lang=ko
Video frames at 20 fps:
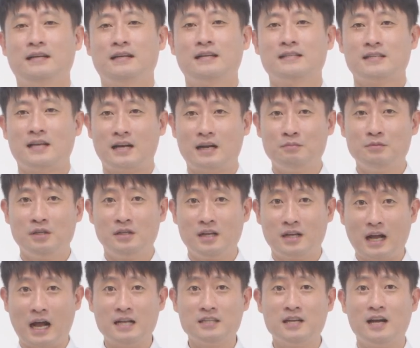사람들이
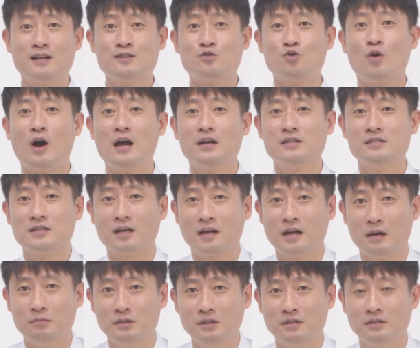가장 좋아하는
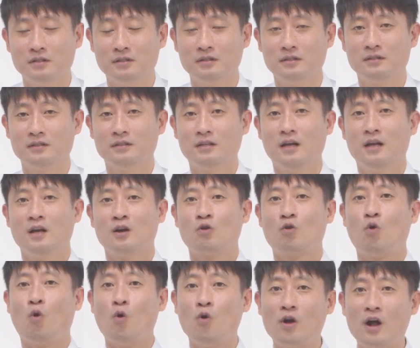사람은
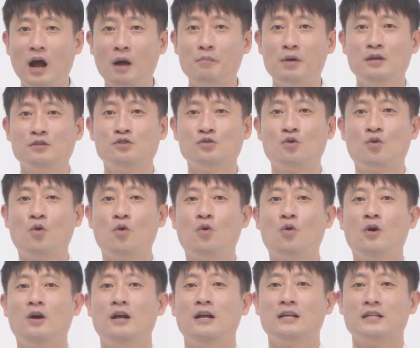
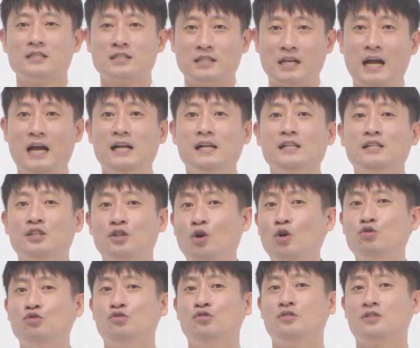공감해주고 잘
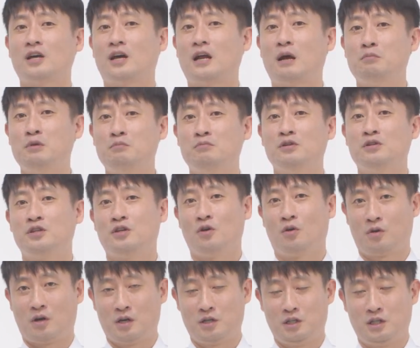들어주는 사람임을
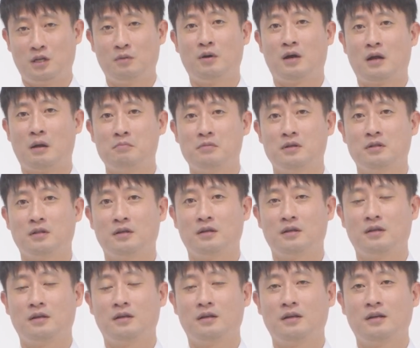기억하시기 바랍니다.
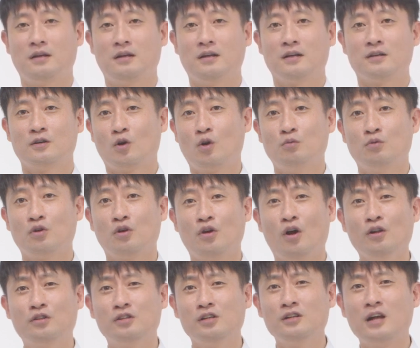그러므로
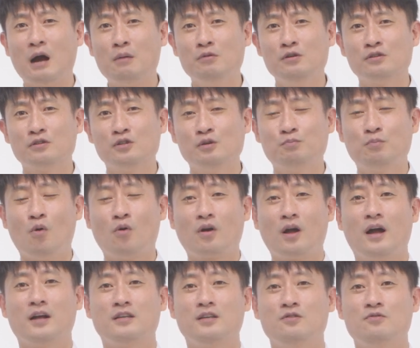열등감을
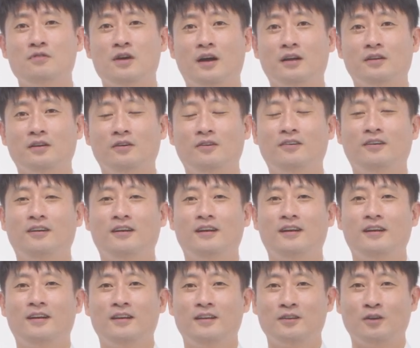극복하기 위하여
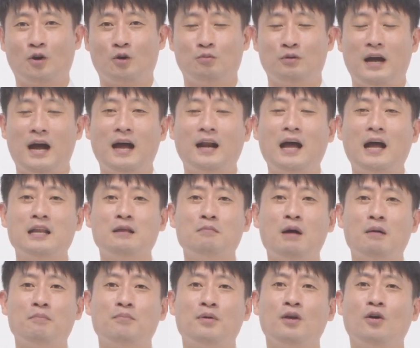여러분 하나님
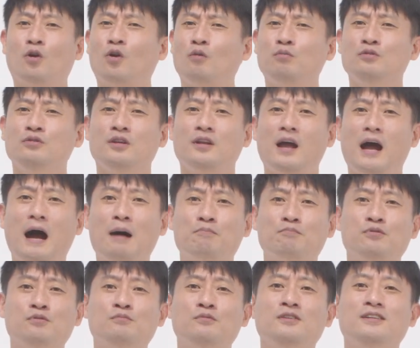앞에 여러분들의
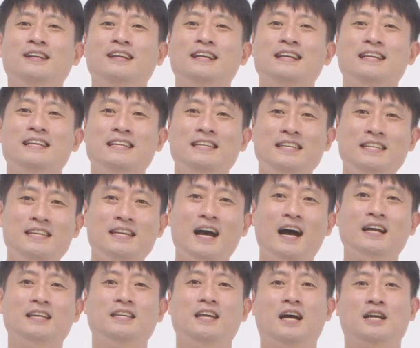아픔을
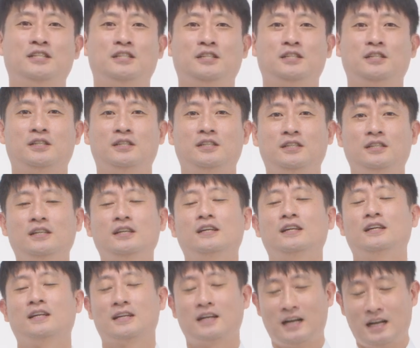이야기하시기를
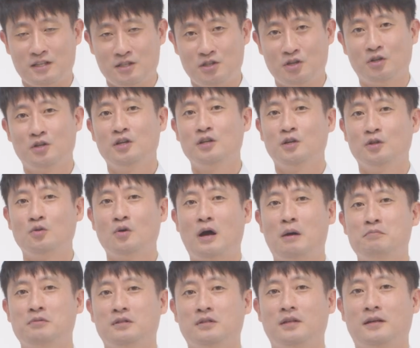간절히
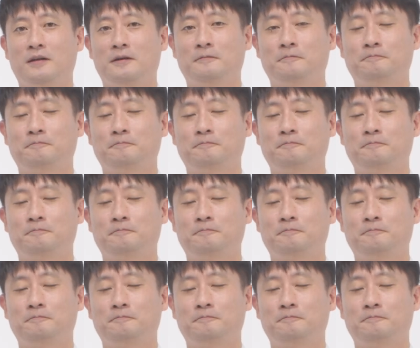기도합니다.